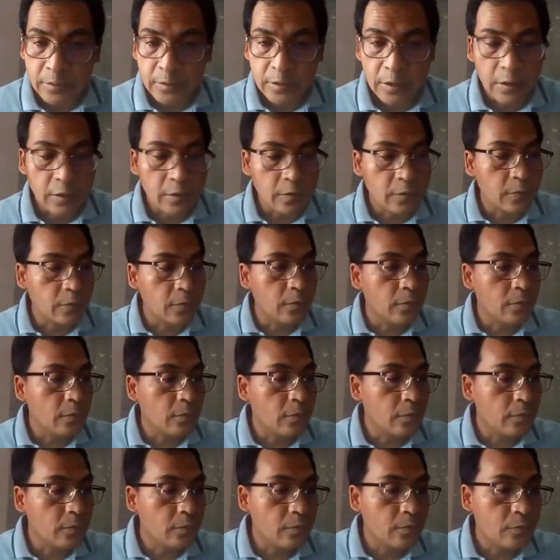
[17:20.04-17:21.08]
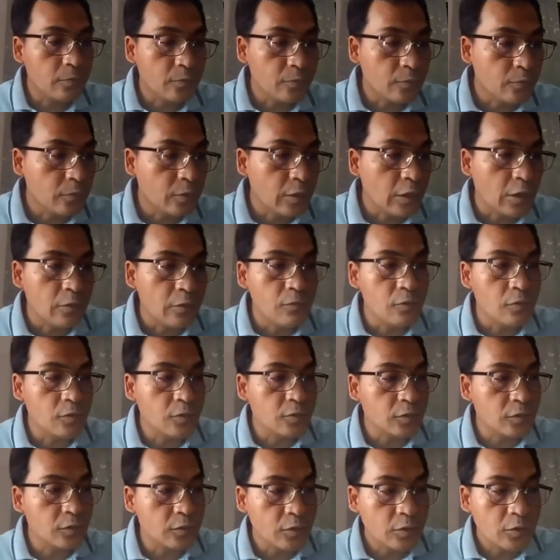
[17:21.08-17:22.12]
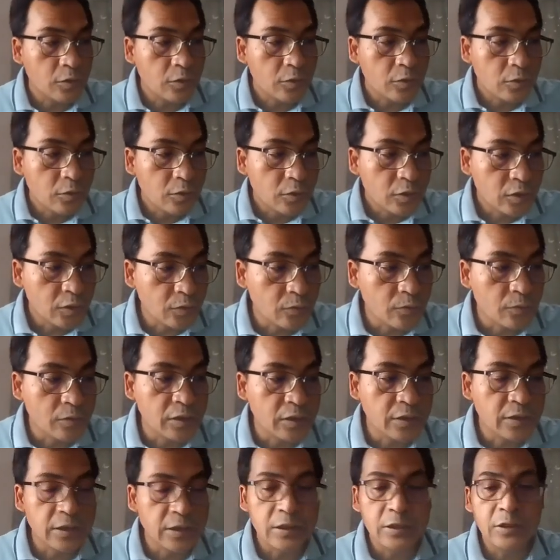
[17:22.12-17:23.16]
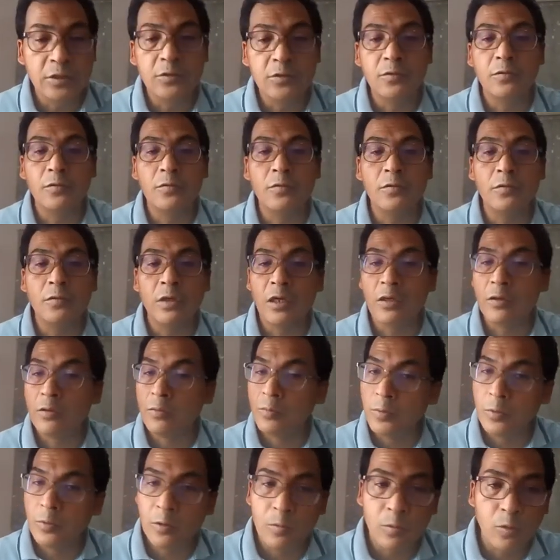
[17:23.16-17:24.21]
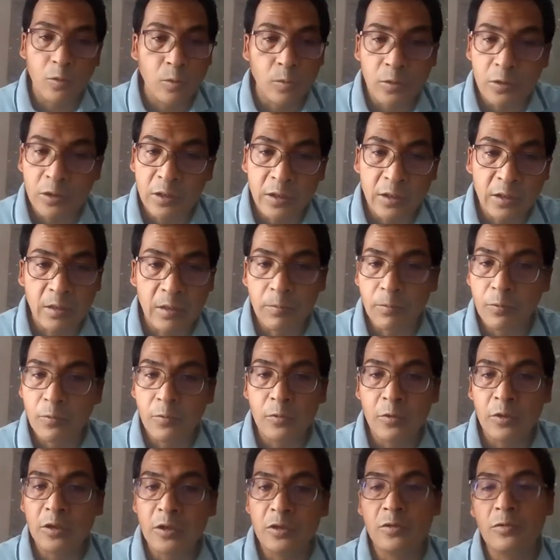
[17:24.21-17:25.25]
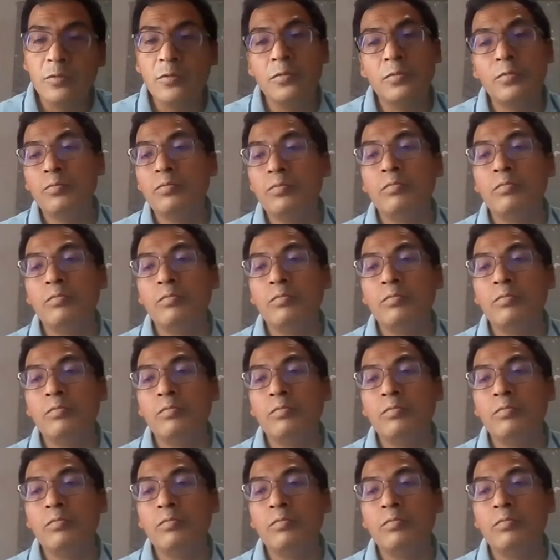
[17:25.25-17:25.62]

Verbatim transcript: Kalau udah lulus studi jadi guru, kalau belum umur 30 itu